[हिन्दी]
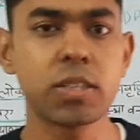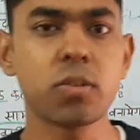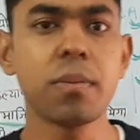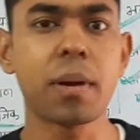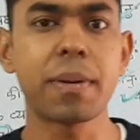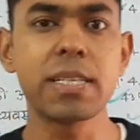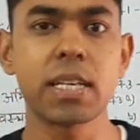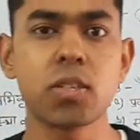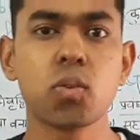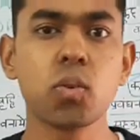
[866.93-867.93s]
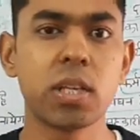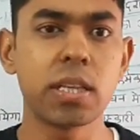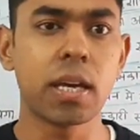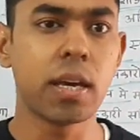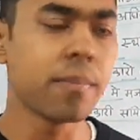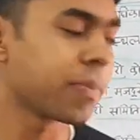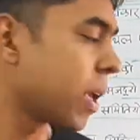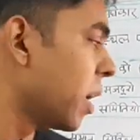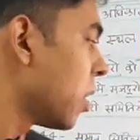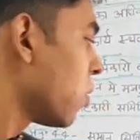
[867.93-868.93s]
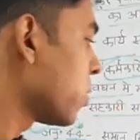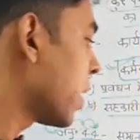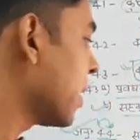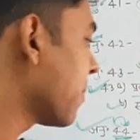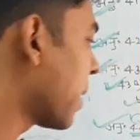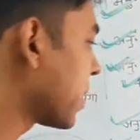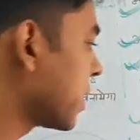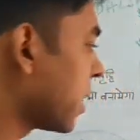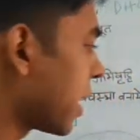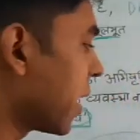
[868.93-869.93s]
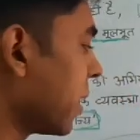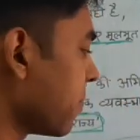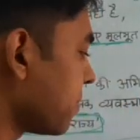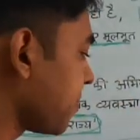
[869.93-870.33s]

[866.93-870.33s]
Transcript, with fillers: जो भी मैमल्स हैं जो दूध देते हैं उनके लिए बात किया गया है